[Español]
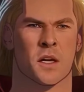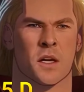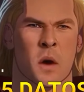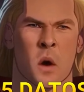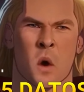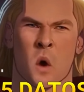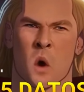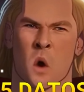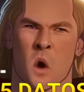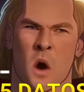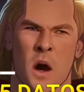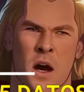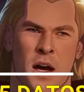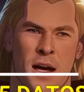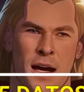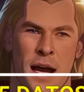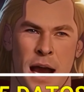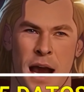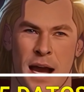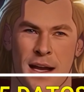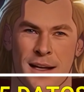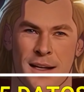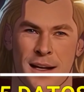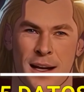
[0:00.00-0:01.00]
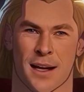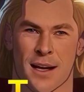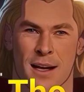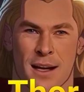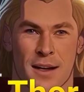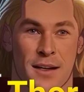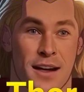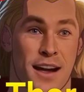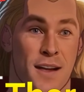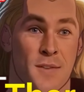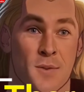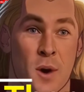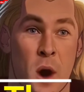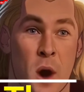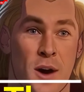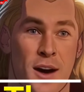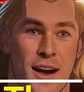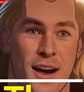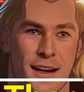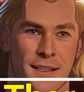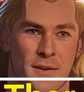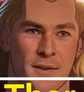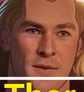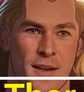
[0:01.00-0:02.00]
5 datos increíbles de Thor
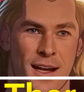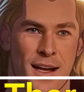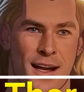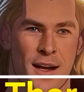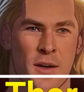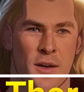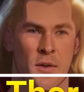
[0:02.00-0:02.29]
Odison que